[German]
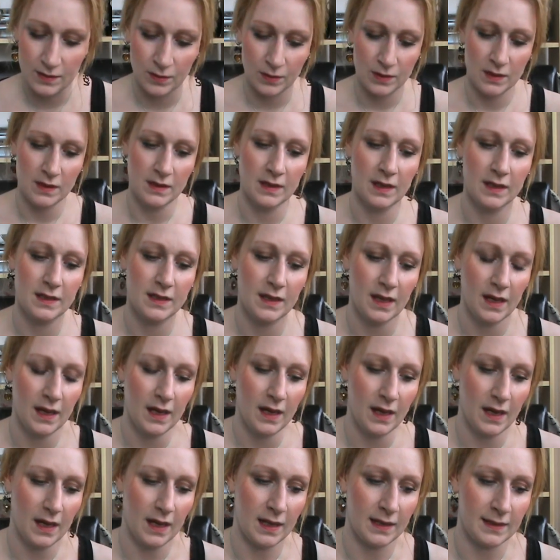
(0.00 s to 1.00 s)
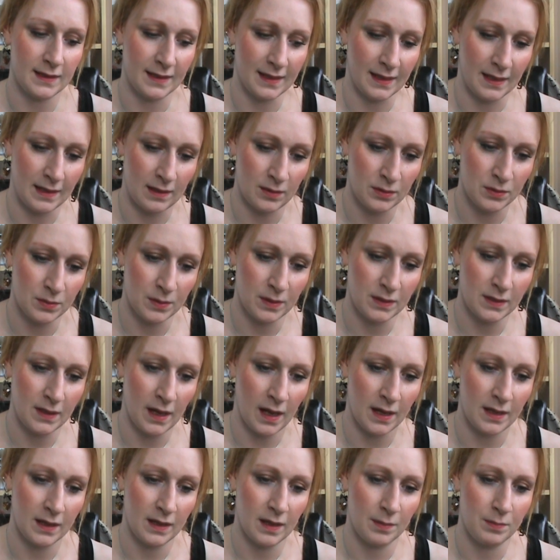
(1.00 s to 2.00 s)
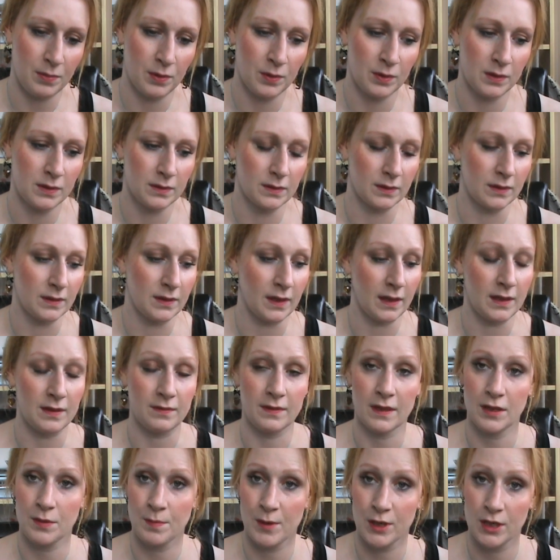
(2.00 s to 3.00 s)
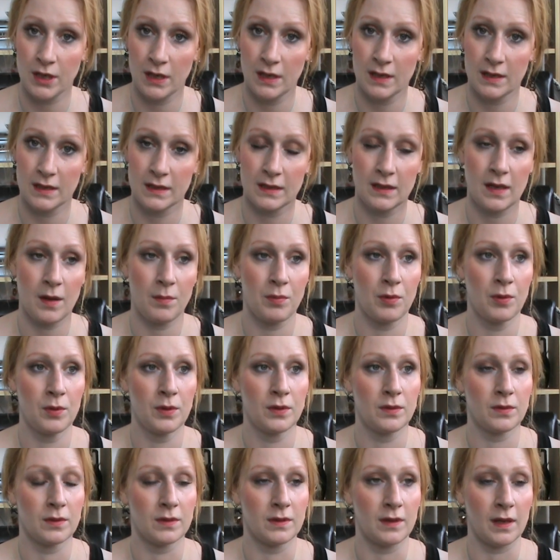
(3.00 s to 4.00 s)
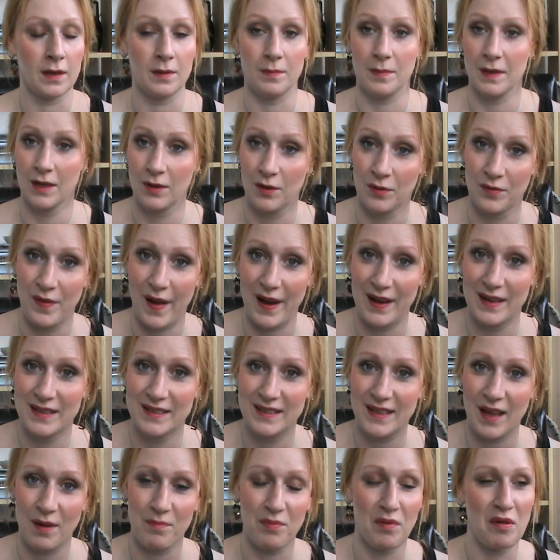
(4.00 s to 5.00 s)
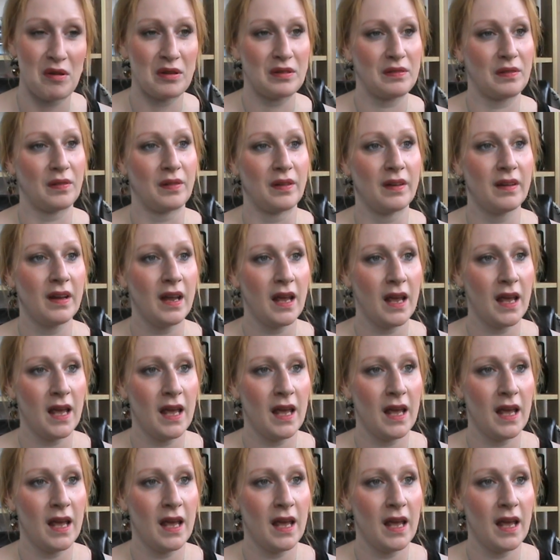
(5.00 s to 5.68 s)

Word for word: so dieses, Alter, dein Auto ist gerade kaputt und deine Waschmaschine ist kaputt und deine Mikrowelle ist kaputt und